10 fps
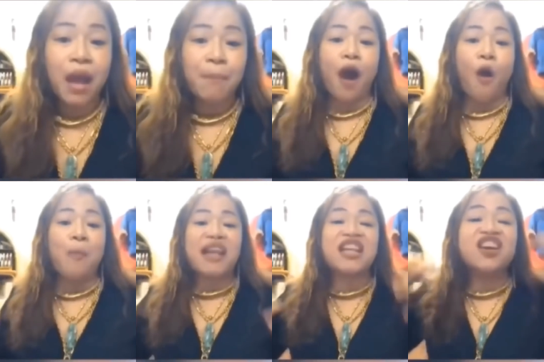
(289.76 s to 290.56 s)
mà đủ
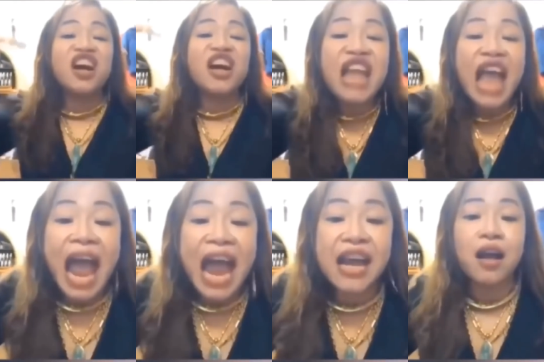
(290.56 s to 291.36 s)
má chưa
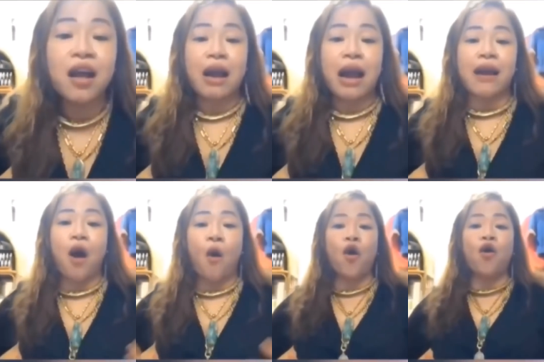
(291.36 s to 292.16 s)
về nữa là
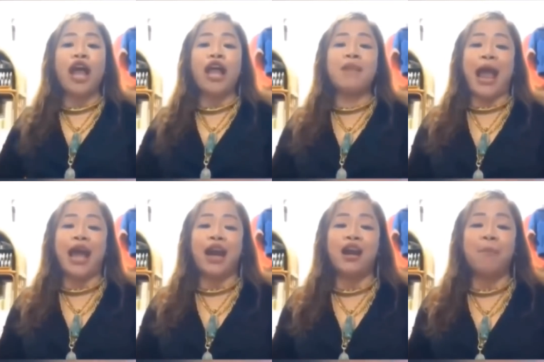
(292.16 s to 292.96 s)
đủ con đĩ mẹ
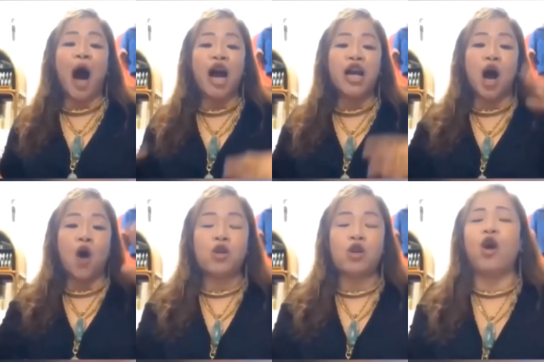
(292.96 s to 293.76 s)
nó nó bơi
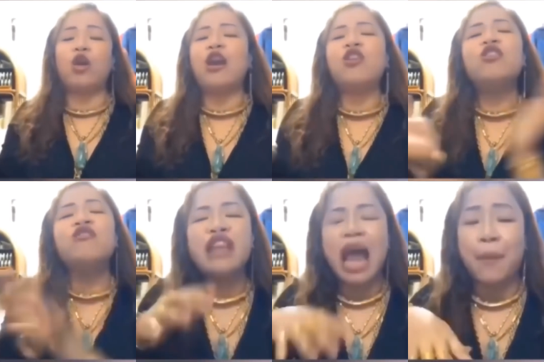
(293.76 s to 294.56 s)
vô trời ơi ta nó
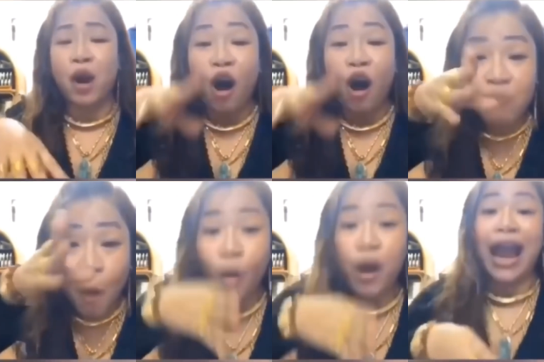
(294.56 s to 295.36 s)
chưa về mà nó hử
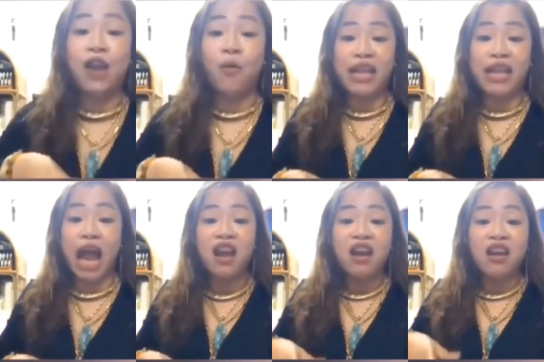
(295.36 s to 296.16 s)
mùi hay luôn mấy
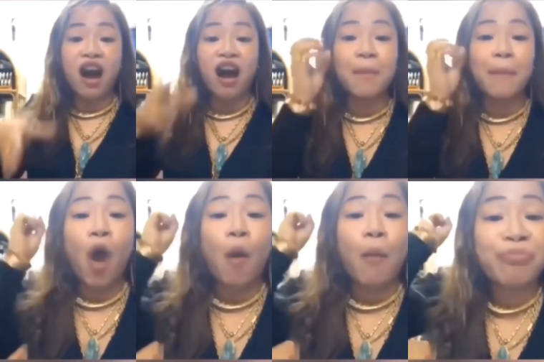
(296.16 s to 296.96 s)
chế nó hử cái máu
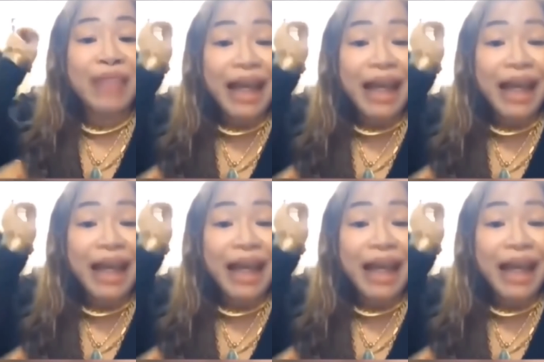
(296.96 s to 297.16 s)
lồn em